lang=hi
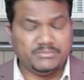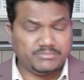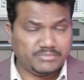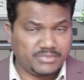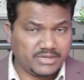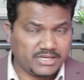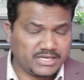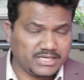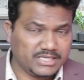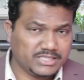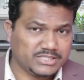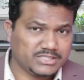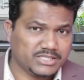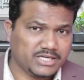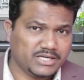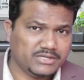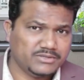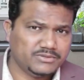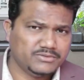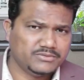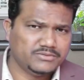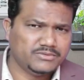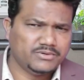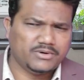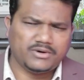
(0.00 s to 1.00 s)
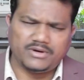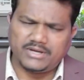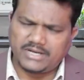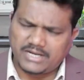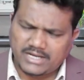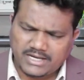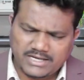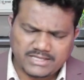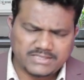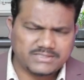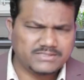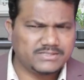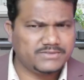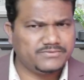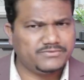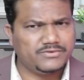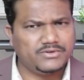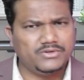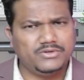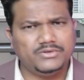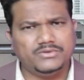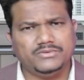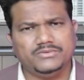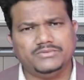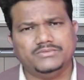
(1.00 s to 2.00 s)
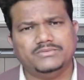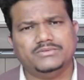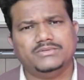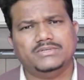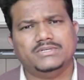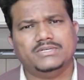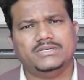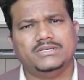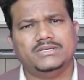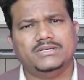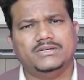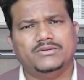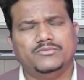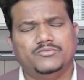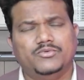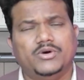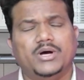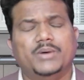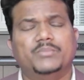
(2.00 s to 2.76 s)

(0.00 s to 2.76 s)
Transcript: परेशान हो और असफल हो वो